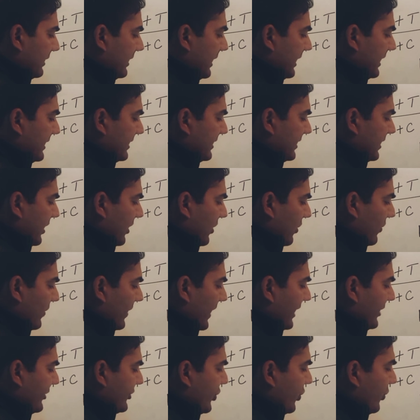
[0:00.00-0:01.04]
दिस
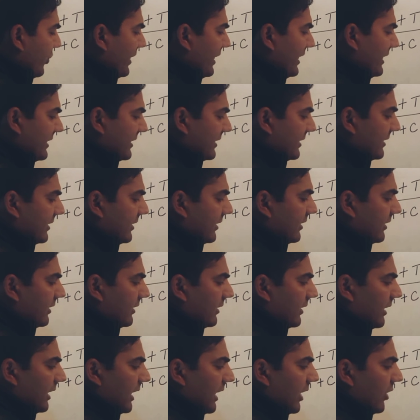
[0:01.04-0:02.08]
रेशो इज
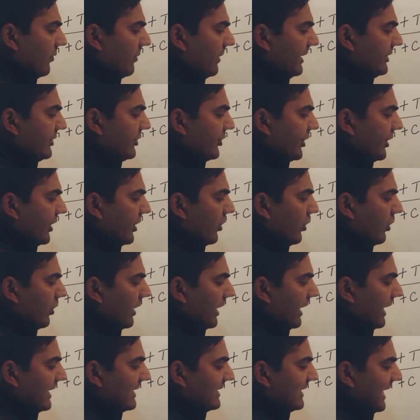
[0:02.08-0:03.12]
हाउ मच
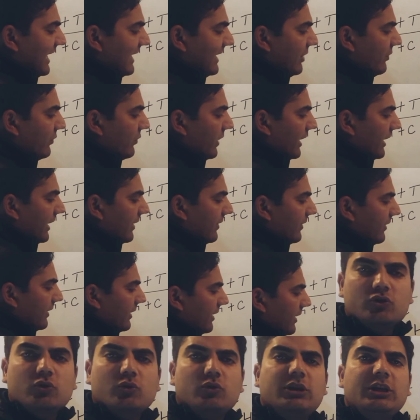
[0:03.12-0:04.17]
एग्जैक्टली वन
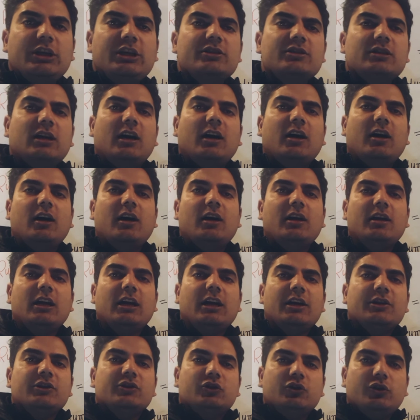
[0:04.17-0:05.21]
सो दीज आर
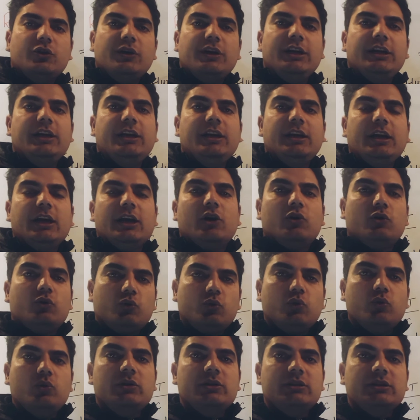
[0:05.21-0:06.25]
थ्री
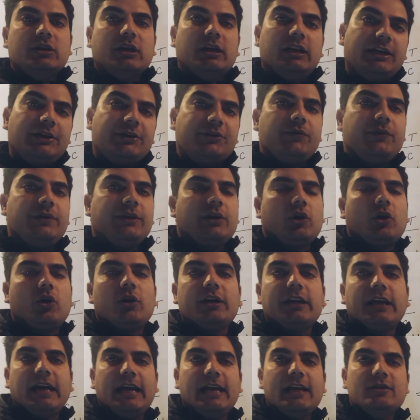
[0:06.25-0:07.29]
रूल्स कलेक्टिवली
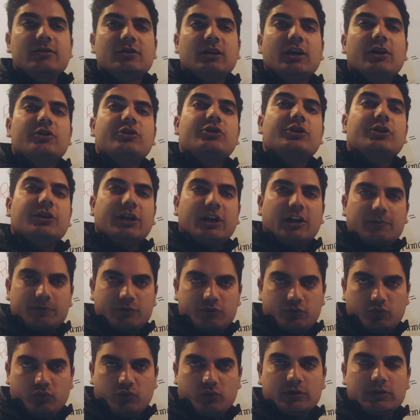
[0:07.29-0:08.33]
कॉल्ड एज
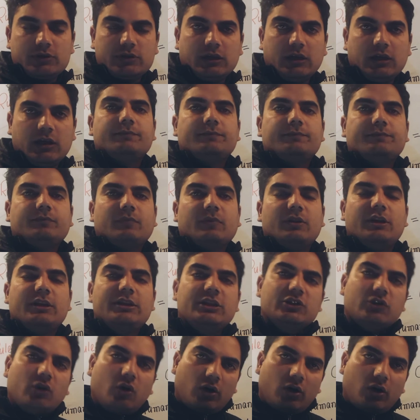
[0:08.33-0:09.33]
चिरगाफ्स रूल्स दिस इज